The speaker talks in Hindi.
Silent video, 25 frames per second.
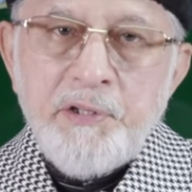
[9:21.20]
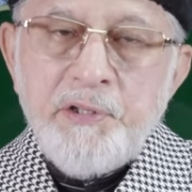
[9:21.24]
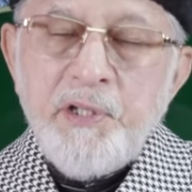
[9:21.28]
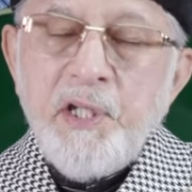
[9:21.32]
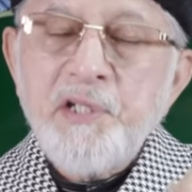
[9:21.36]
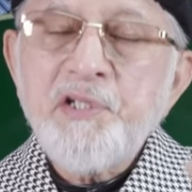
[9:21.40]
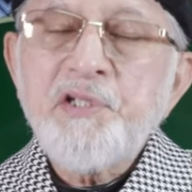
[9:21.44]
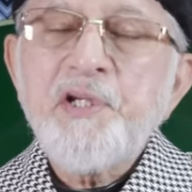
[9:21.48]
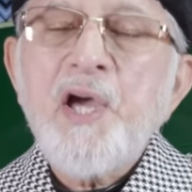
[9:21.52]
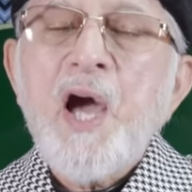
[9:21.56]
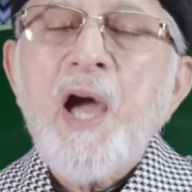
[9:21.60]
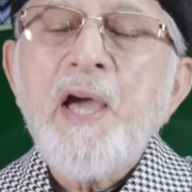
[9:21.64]

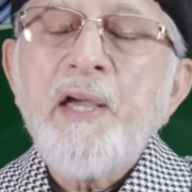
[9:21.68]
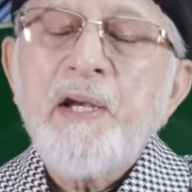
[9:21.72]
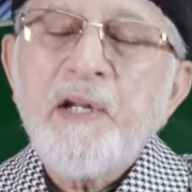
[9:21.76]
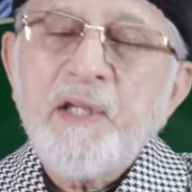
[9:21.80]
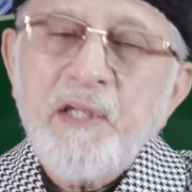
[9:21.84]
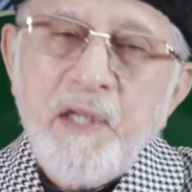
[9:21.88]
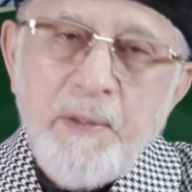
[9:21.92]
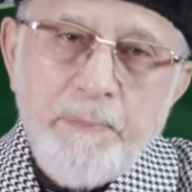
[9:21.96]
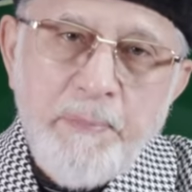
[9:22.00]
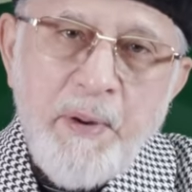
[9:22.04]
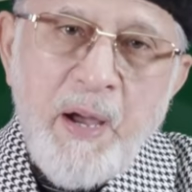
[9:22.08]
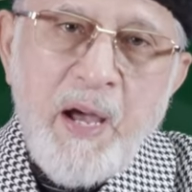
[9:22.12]
या शायर
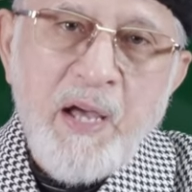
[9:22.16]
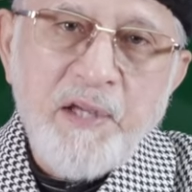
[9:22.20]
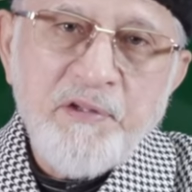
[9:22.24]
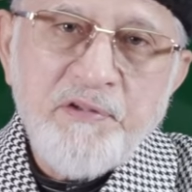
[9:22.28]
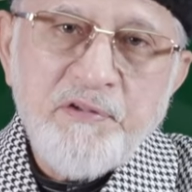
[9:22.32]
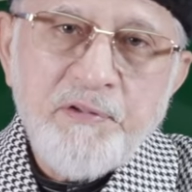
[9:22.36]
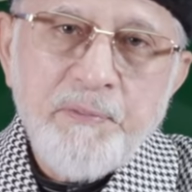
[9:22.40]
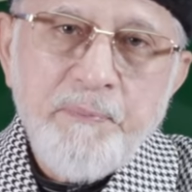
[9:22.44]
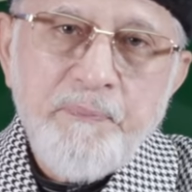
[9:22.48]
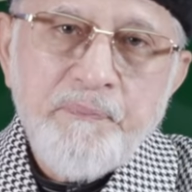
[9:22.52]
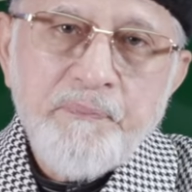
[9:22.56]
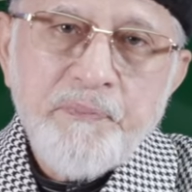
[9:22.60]
के
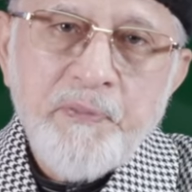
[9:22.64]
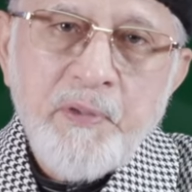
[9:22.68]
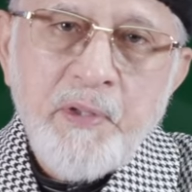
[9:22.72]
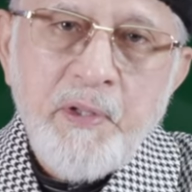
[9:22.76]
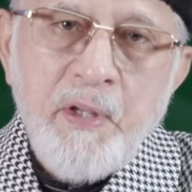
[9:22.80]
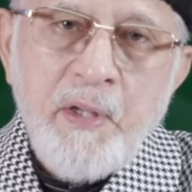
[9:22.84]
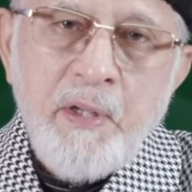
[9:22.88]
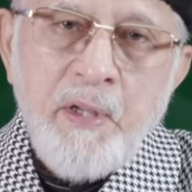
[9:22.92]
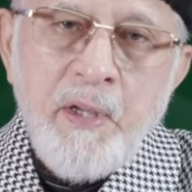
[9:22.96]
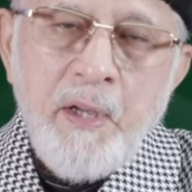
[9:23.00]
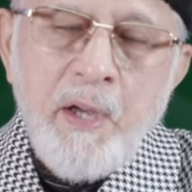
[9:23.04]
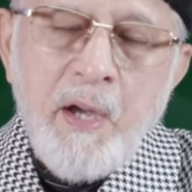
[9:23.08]
पास
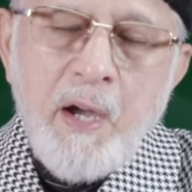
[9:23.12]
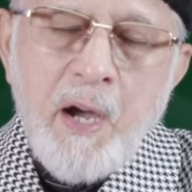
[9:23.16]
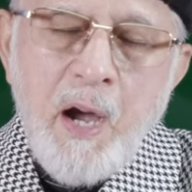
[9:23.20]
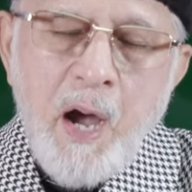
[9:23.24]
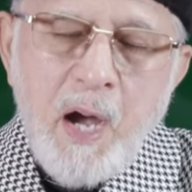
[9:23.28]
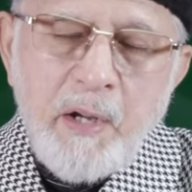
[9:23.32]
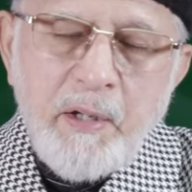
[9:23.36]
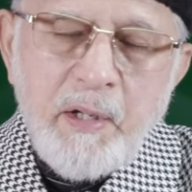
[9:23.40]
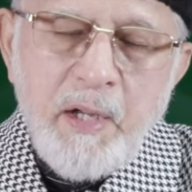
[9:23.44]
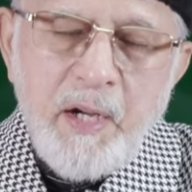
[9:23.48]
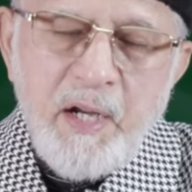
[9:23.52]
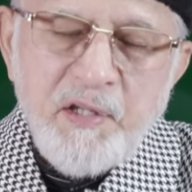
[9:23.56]

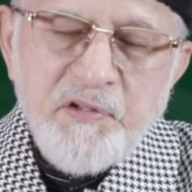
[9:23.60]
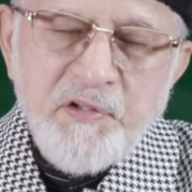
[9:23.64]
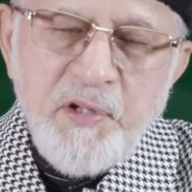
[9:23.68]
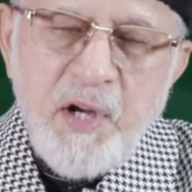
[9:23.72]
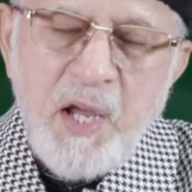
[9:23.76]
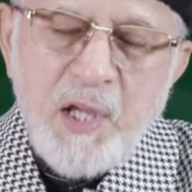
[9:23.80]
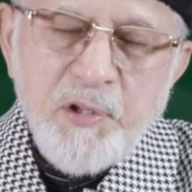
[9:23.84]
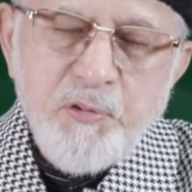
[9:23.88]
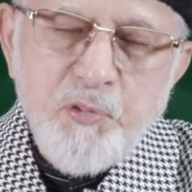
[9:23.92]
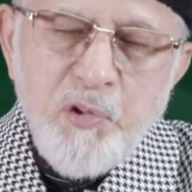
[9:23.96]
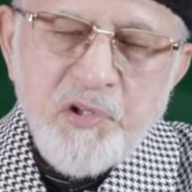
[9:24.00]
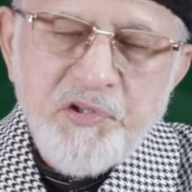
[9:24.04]
आकल
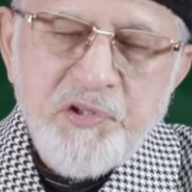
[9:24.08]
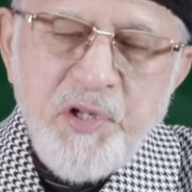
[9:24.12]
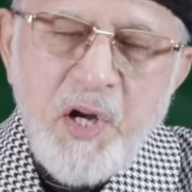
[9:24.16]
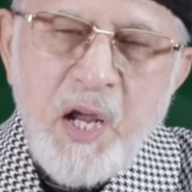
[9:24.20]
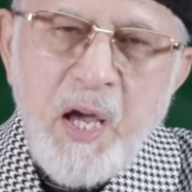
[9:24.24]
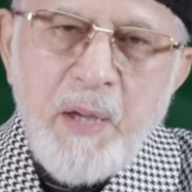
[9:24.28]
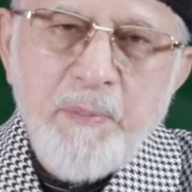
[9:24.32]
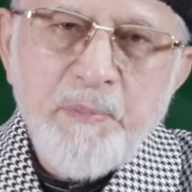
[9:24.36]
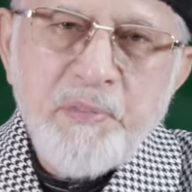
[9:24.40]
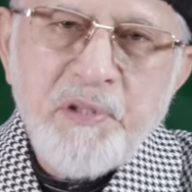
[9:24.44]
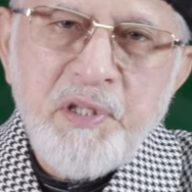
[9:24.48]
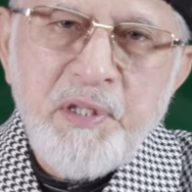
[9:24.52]
असलात
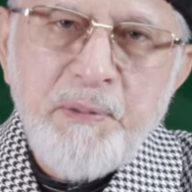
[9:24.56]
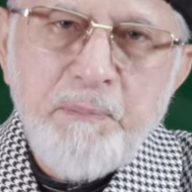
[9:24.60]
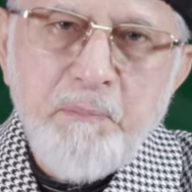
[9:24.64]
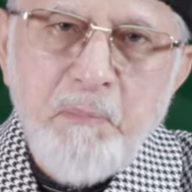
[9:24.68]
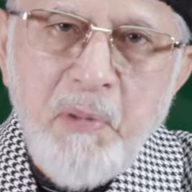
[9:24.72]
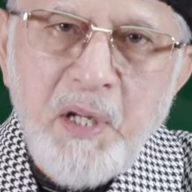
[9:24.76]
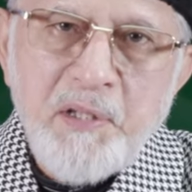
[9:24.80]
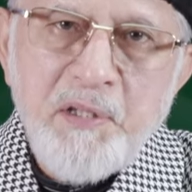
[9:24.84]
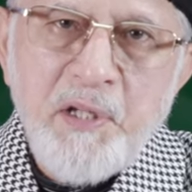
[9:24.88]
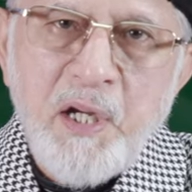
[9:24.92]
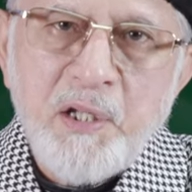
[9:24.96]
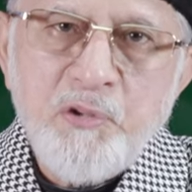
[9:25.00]
वसलाम की
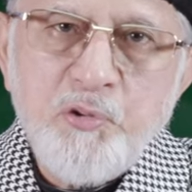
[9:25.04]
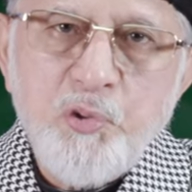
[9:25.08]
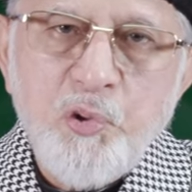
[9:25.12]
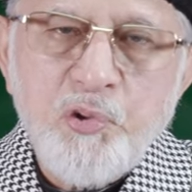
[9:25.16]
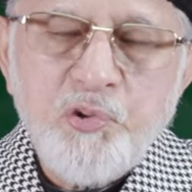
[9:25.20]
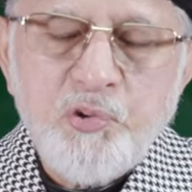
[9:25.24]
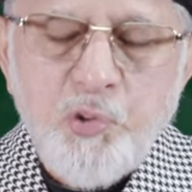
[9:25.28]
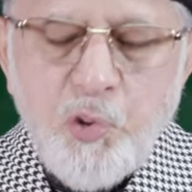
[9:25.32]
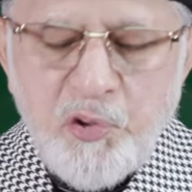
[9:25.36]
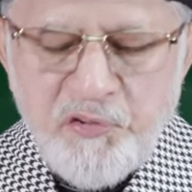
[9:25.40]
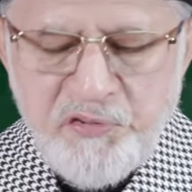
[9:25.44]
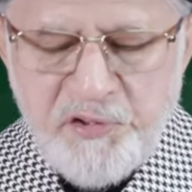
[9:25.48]
मदहत
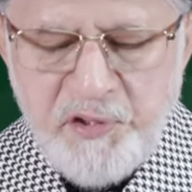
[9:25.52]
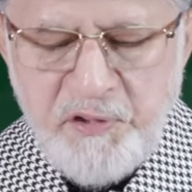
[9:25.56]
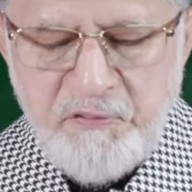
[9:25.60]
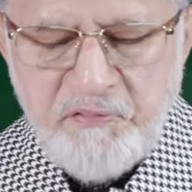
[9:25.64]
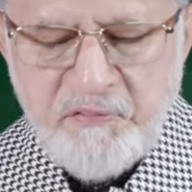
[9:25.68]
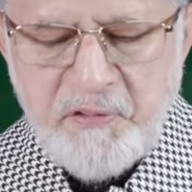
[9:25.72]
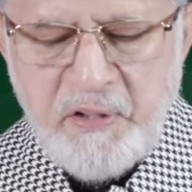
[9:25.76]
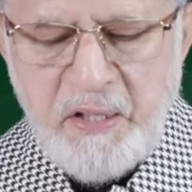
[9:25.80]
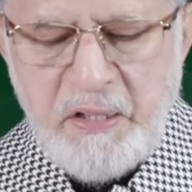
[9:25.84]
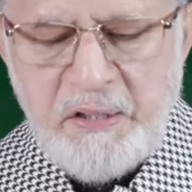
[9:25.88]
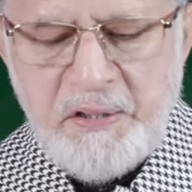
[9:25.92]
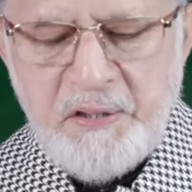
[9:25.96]
व
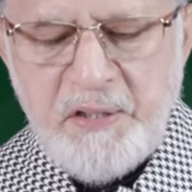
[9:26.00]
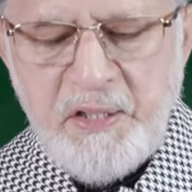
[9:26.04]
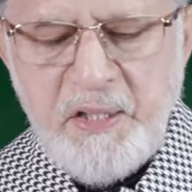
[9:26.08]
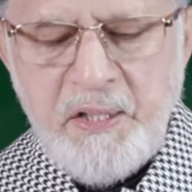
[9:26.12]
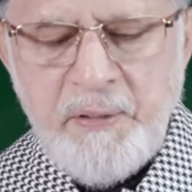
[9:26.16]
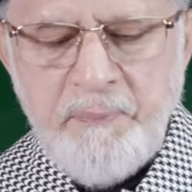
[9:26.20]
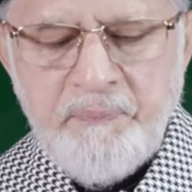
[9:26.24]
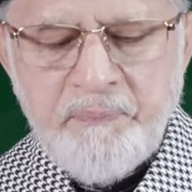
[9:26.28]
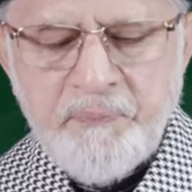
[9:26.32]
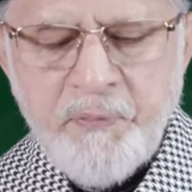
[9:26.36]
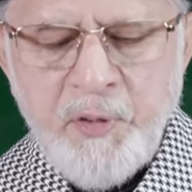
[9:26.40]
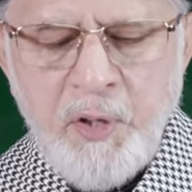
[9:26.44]
तोसीफ़ के
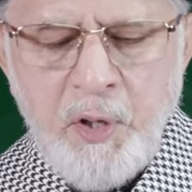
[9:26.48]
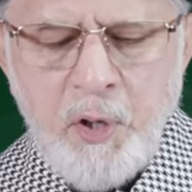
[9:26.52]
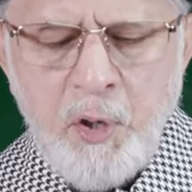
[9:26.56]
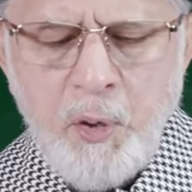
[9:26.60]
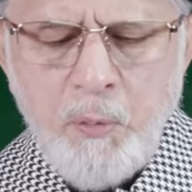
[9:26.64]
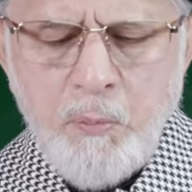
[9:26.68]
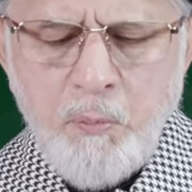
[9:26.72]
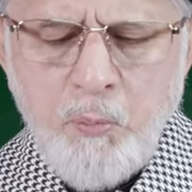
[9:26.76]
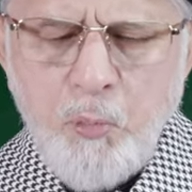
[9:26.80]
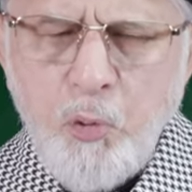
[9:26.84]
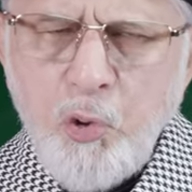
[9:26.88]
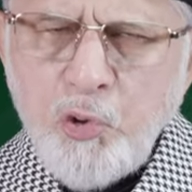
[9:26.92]
लिए
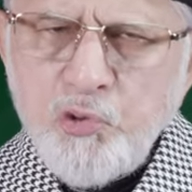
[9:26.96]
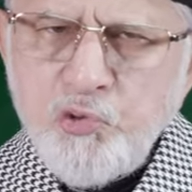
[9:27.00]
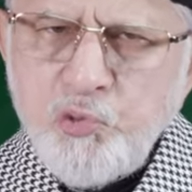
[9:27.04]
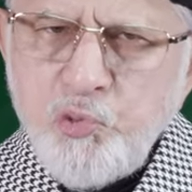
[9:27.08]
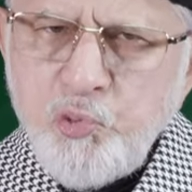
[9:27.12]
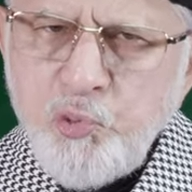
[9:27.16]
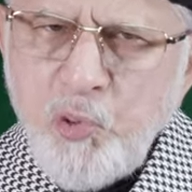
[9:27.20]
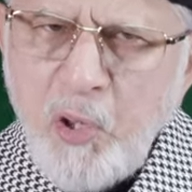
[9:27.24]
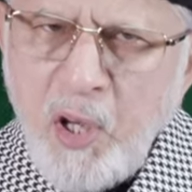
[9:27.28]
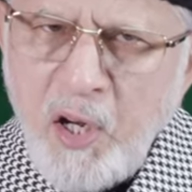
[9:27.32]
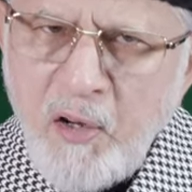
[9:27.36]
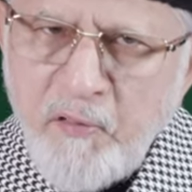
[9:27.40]

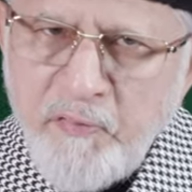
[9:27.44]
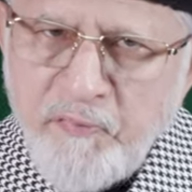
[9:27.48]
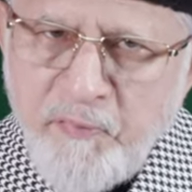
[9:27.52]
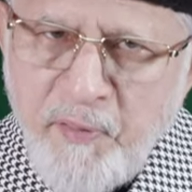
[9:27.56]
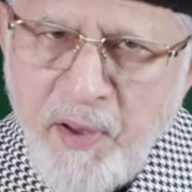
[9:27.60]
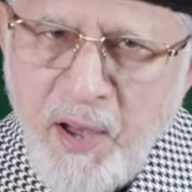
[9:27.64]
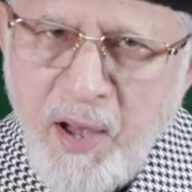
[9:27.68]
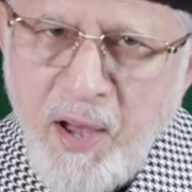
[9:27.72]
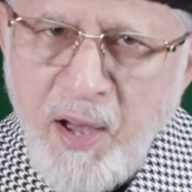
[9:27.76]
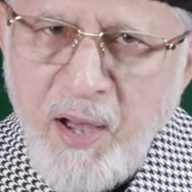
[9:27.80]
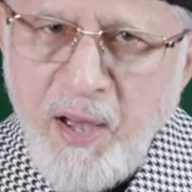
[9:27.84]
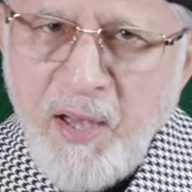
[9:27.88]
मौजू
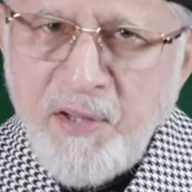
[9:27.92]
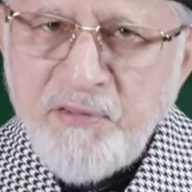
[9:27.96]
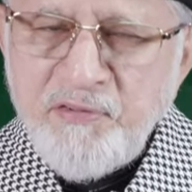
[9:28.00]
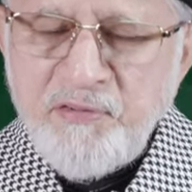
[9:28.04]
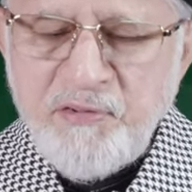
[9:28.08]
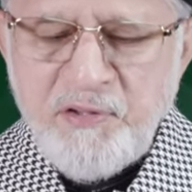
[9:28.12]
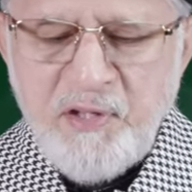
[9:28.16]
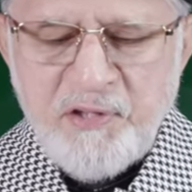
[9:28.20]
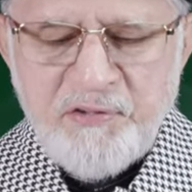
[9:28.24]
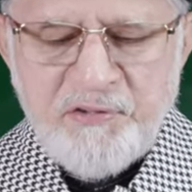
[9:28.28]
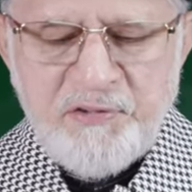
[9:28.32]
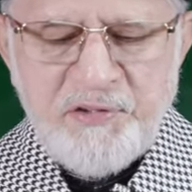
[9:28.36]

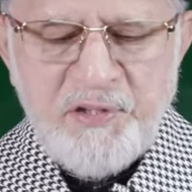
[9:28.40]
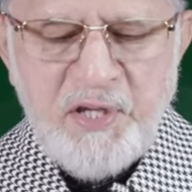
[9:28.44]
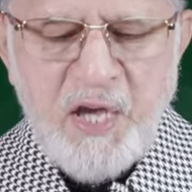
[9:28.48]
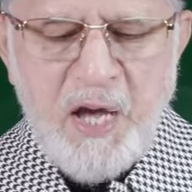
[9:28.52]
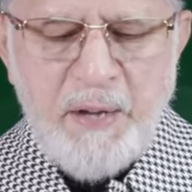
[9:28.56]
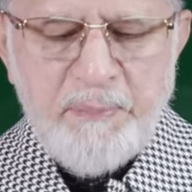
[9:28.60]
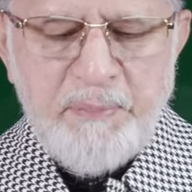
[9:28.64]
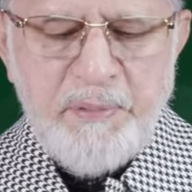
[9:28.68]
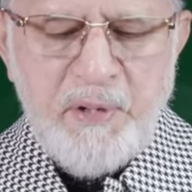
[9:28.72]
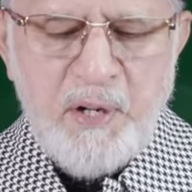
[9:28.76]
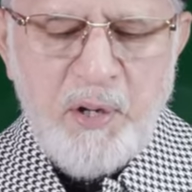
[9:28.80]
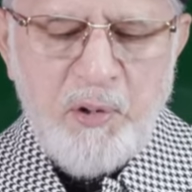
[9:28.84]
अल्फाज
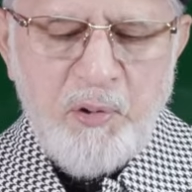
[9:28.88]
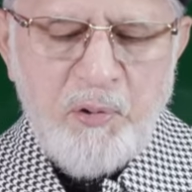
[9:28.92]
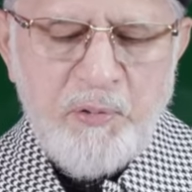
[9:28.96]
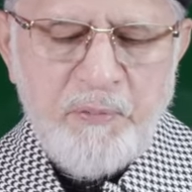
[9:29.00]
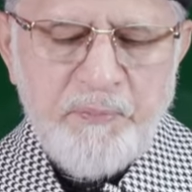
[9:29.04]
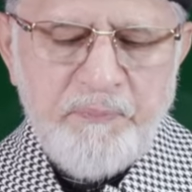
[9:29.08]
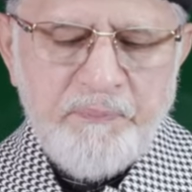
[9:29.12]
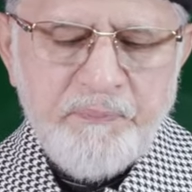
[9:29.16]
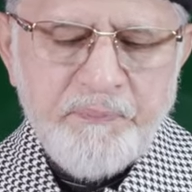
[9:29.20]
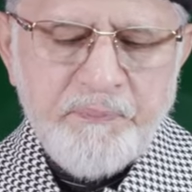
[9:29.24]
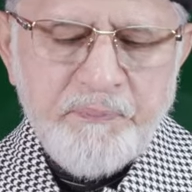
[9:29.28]
दस्तियाब ना हों